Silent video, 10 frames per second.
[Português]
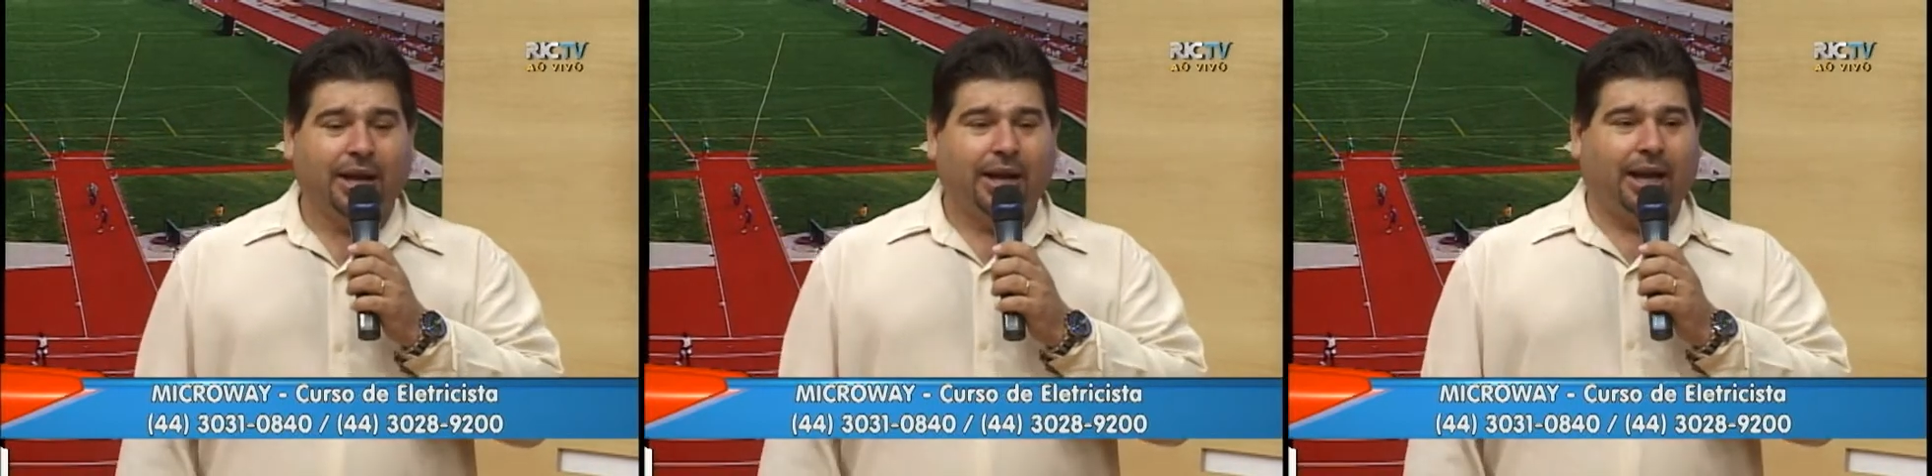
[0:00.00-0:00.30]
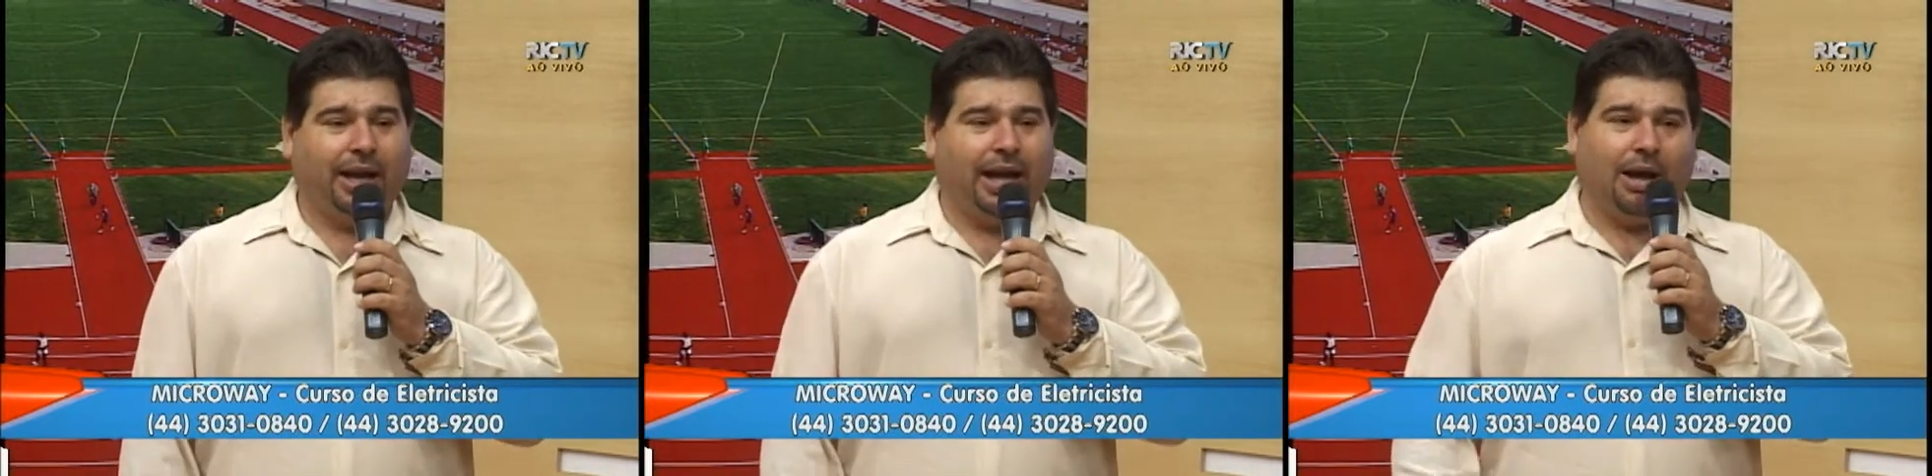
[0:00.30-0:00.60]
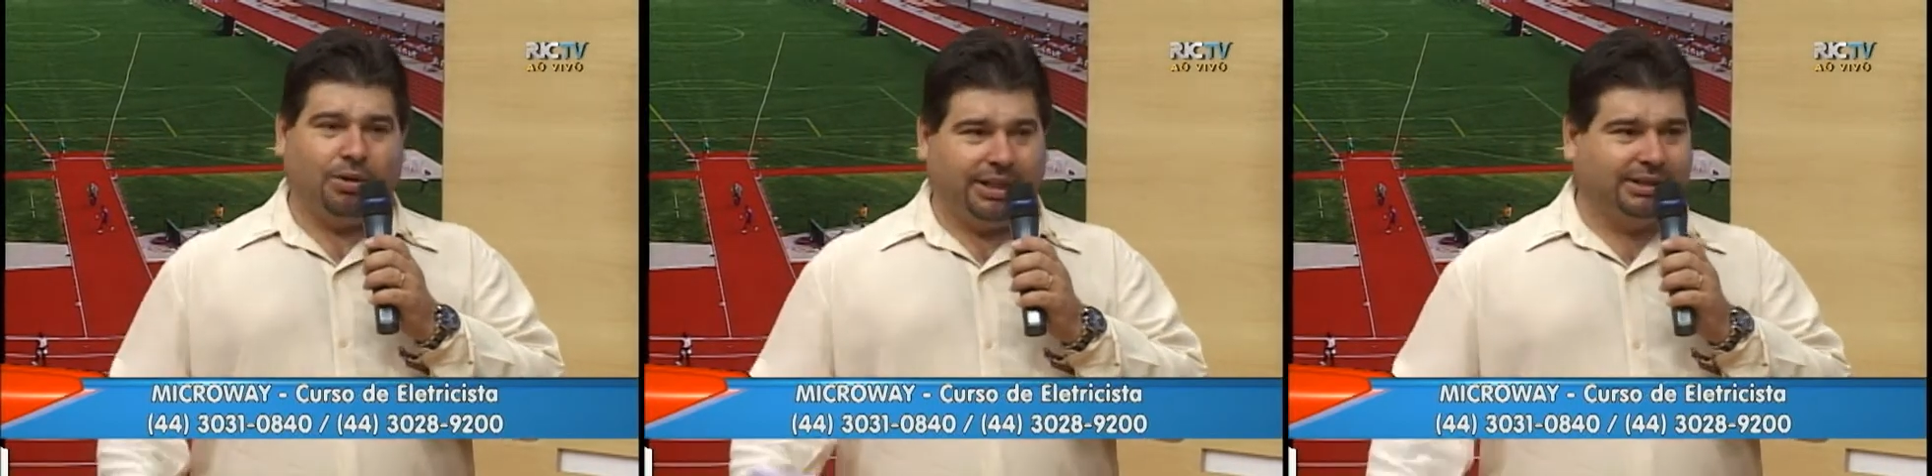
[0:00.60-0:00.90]
É, a
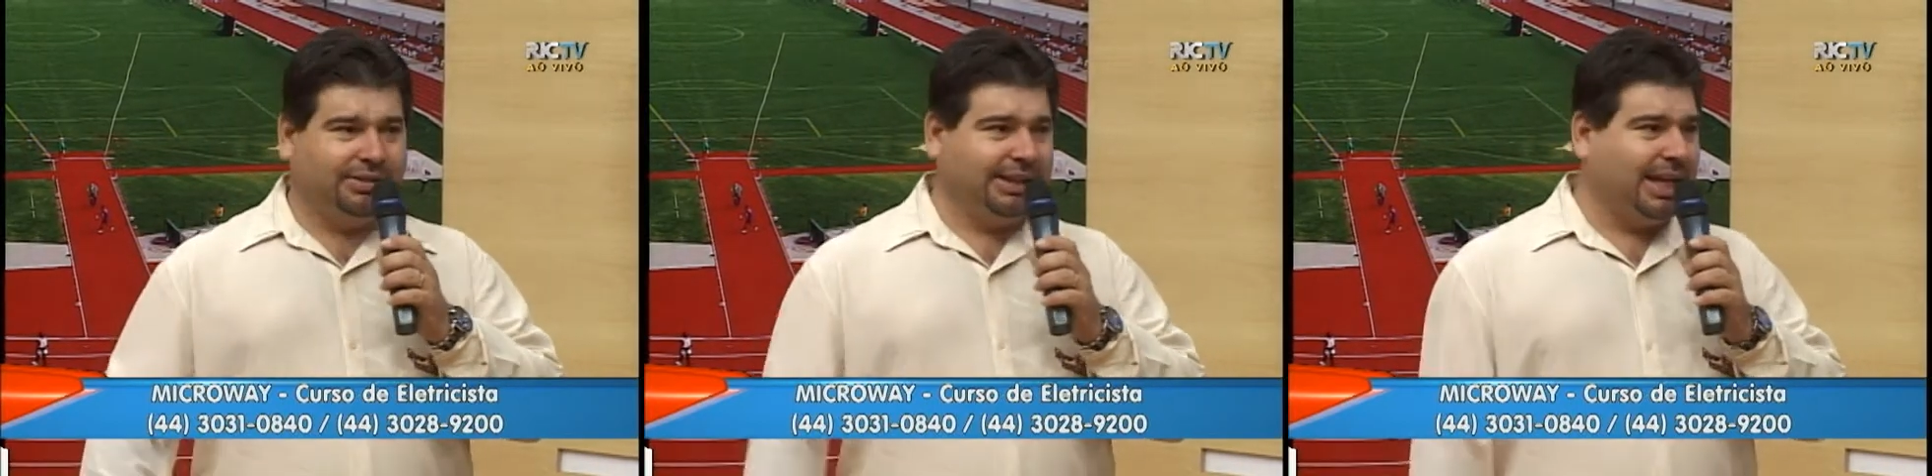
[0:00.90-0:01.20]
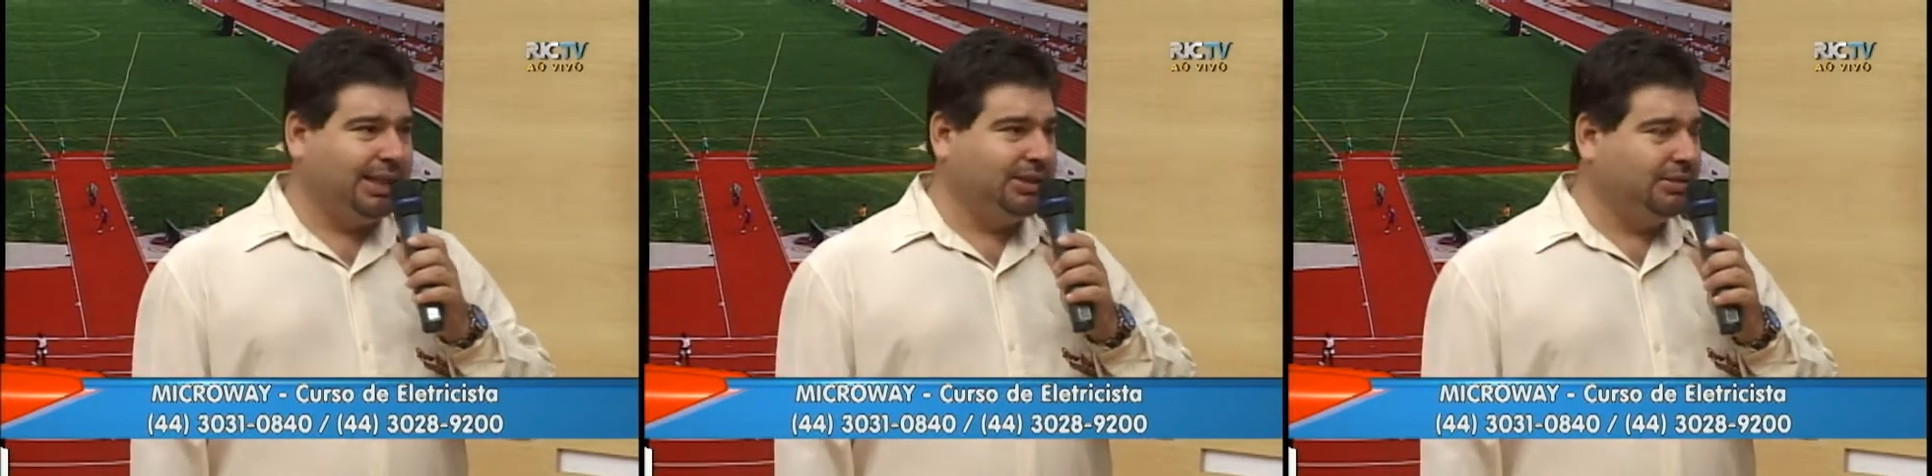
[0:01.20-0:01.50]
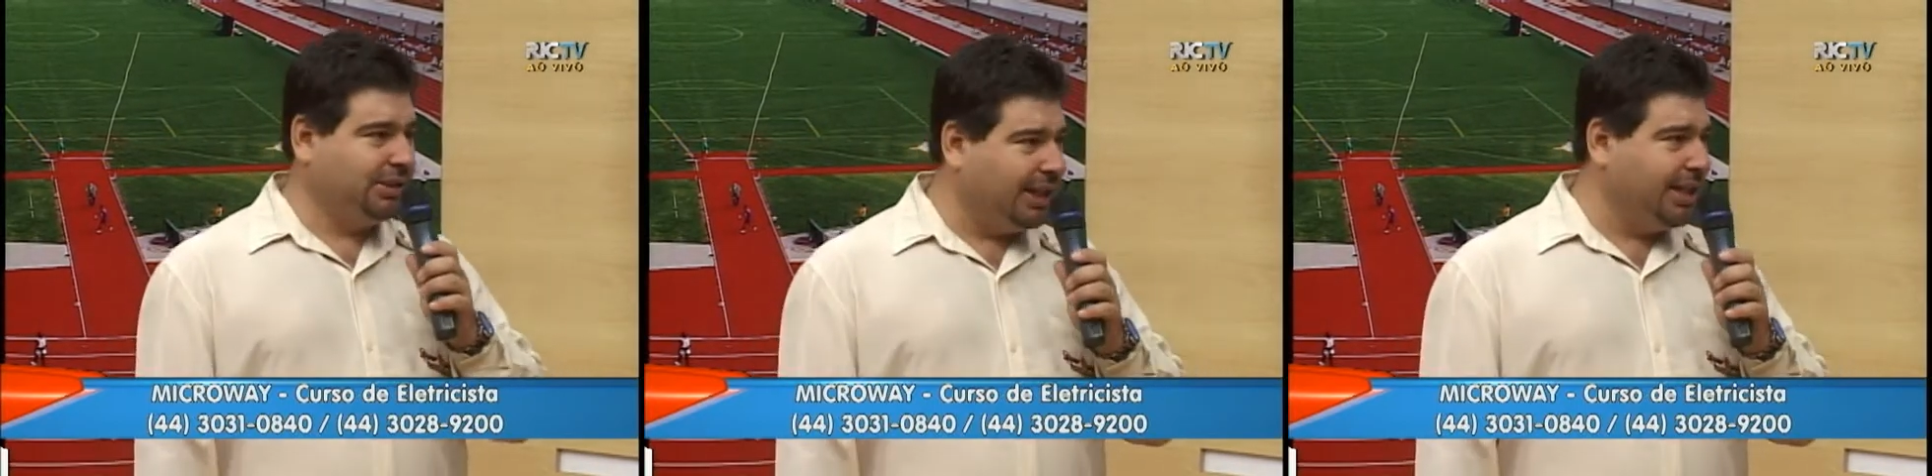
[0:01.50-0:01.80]
Ronise vai estar
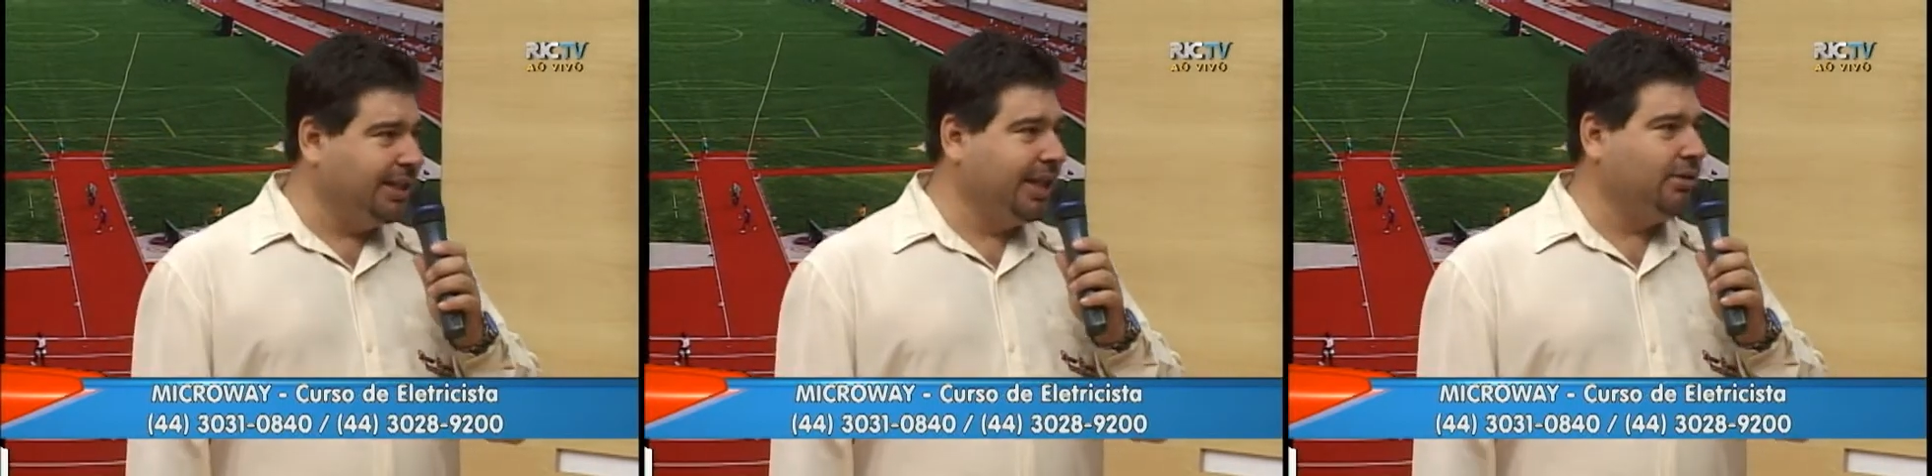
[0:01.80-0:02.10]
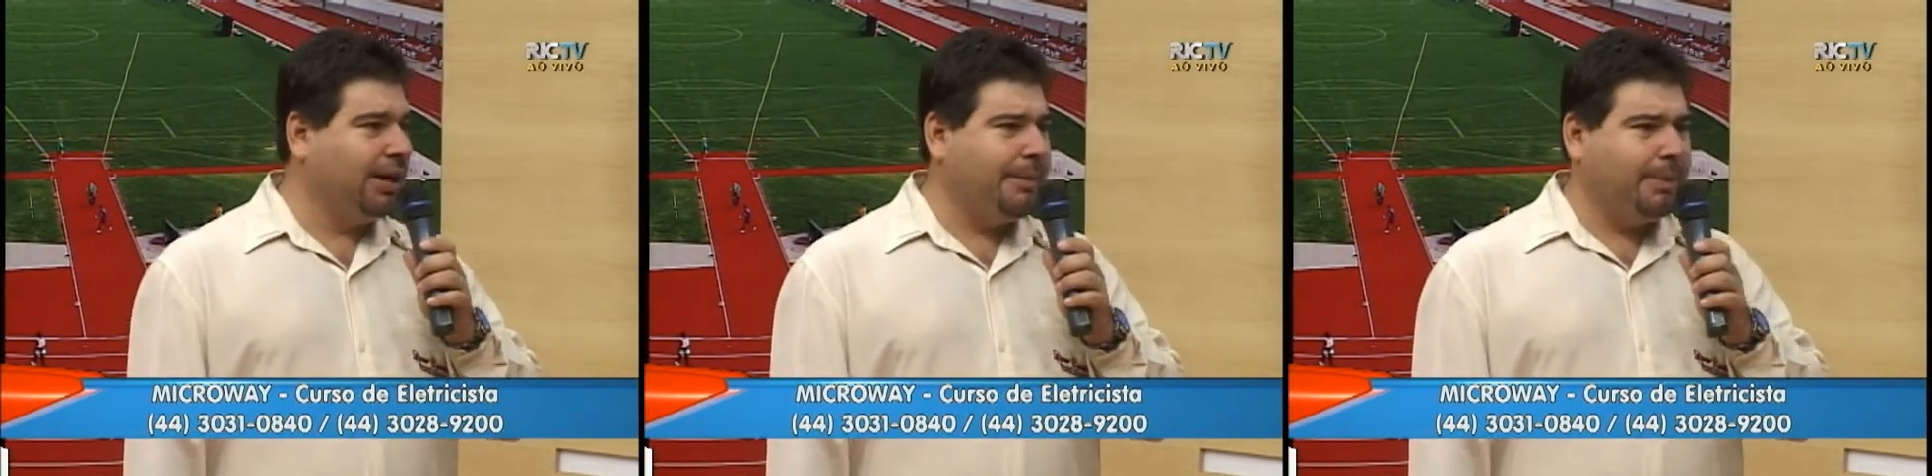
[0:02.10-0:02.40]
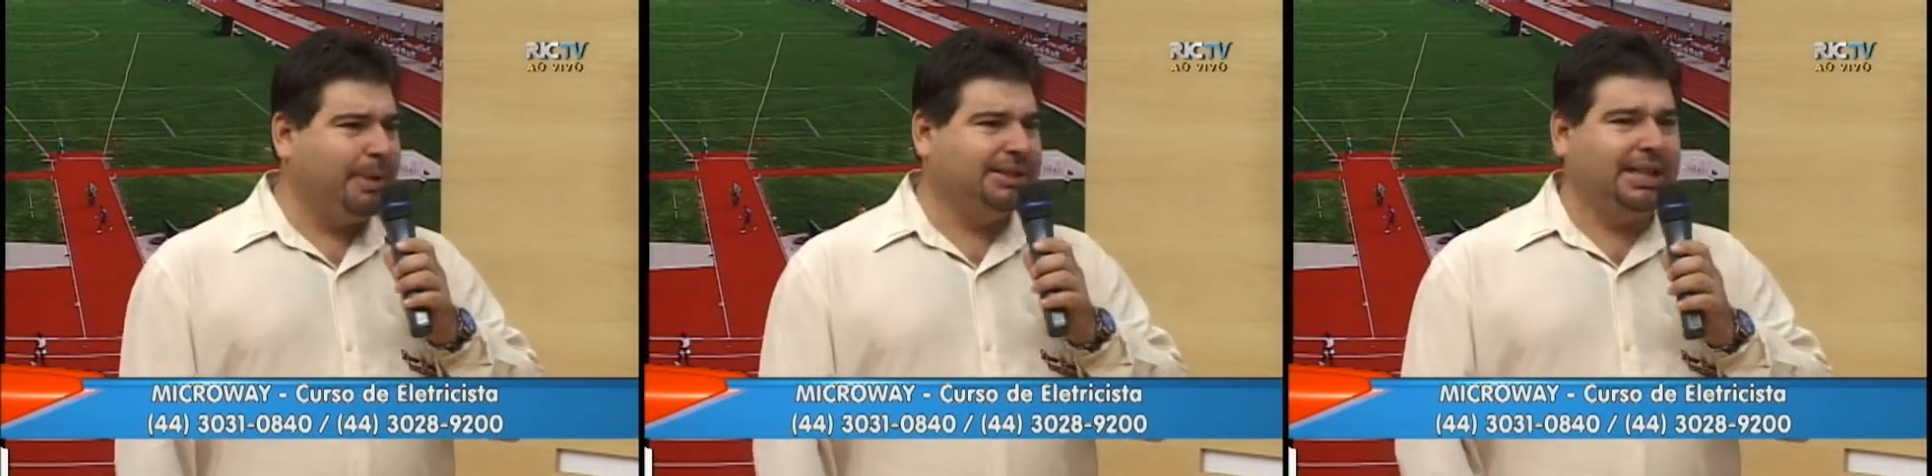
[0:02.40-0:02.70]
tá te atendendo lá
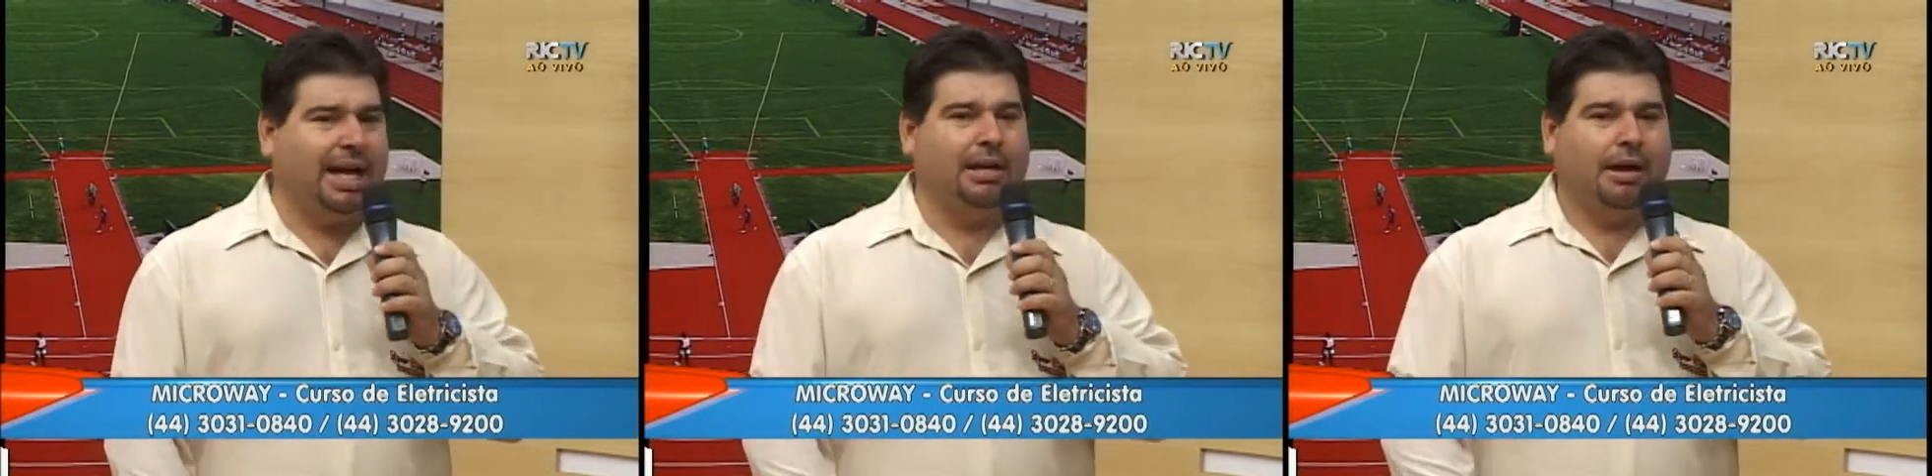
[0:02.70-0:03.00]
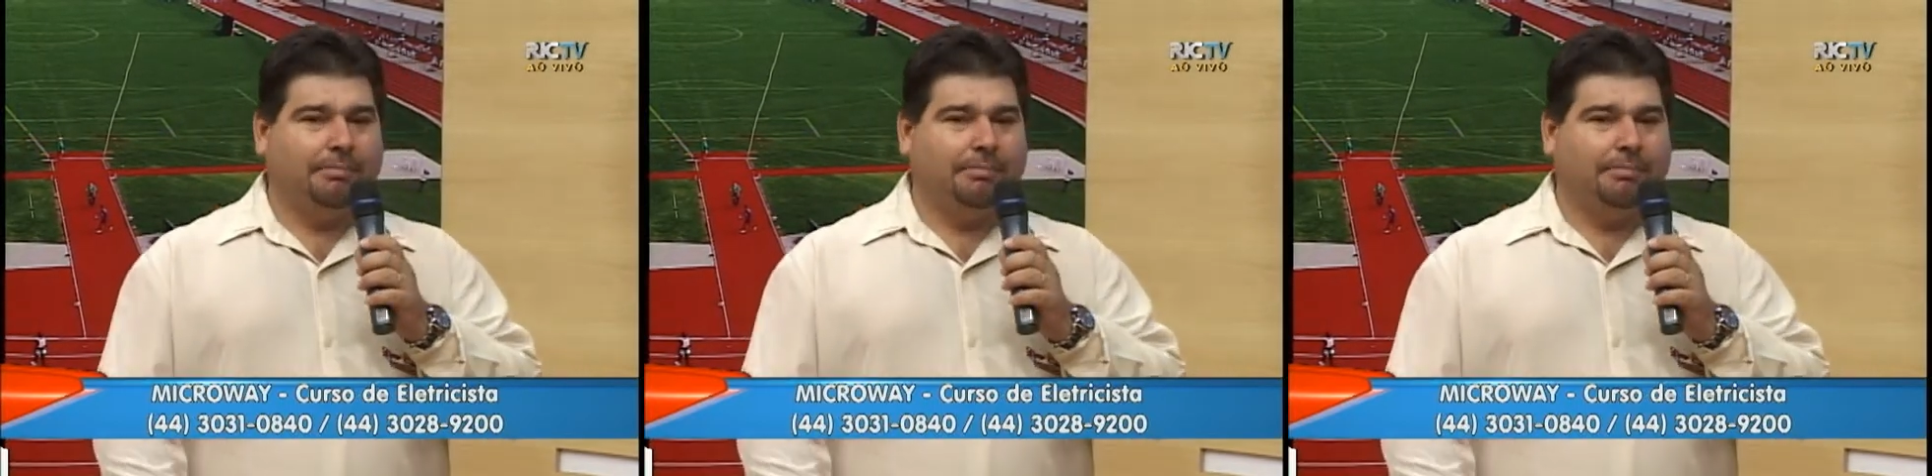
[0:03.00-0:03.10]
para passar